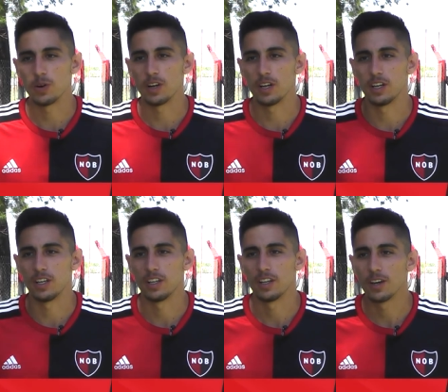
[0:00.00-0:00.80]
que
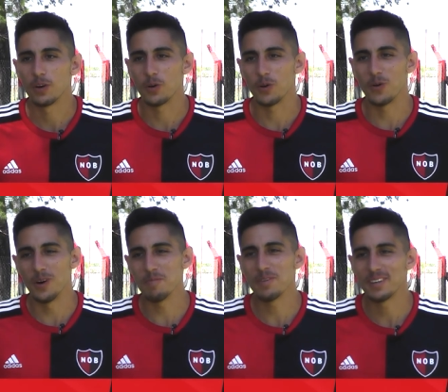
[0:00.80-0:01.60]

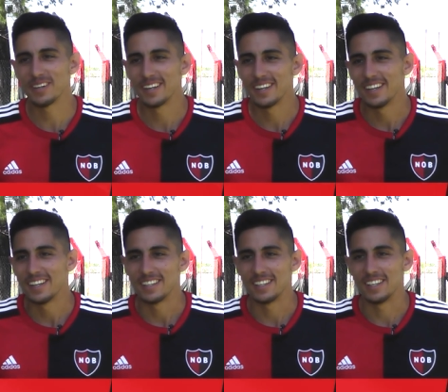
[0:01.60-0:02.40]
jugamos,
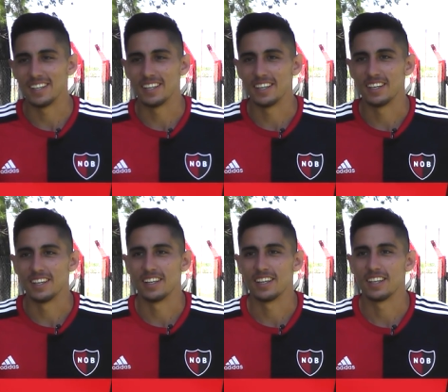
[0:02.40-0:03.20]
eh,
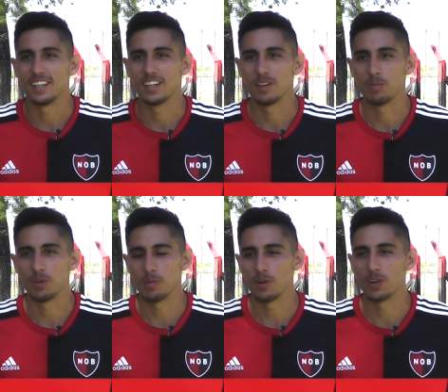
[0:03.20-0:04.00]

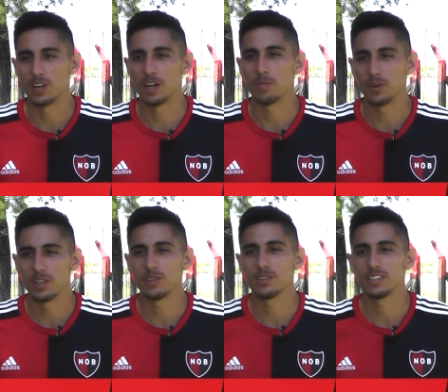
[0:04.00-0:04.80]
pudimos lograr el
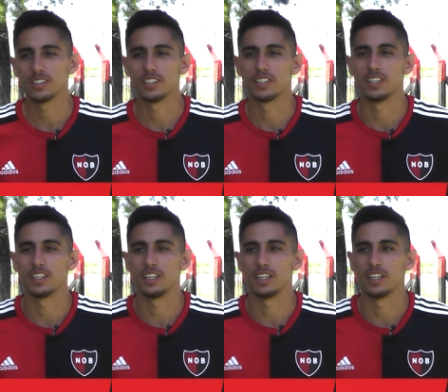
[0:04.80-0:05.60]
campeonato y,
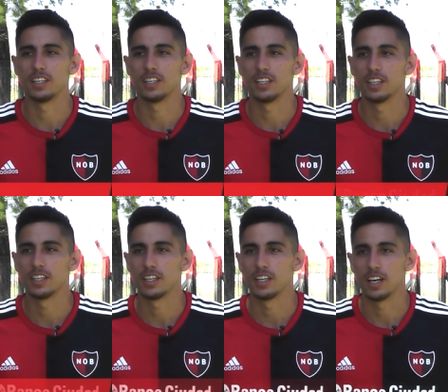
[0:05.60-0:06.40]

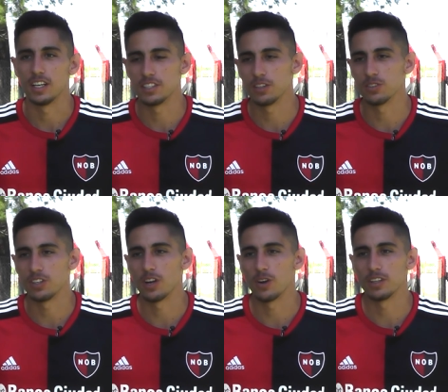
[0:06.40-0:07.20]
así
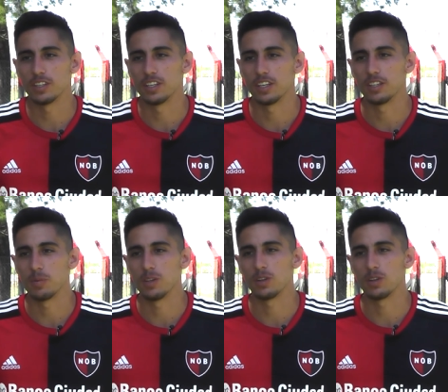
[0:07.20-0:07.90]
conseguirlo antes de que termine el